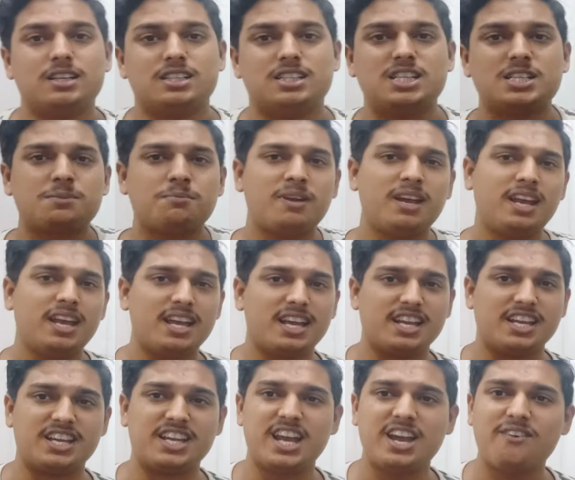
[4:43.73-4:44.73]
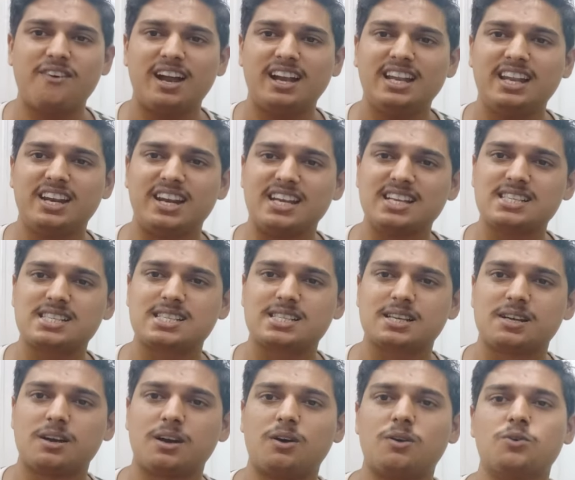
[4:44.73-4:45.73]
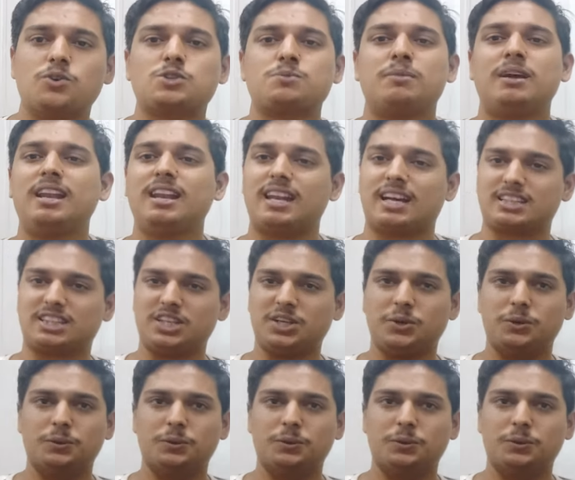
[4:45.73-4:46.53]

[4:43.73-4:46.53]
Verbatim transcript: जिसमें ये वाली रिंग्स उसमें लगती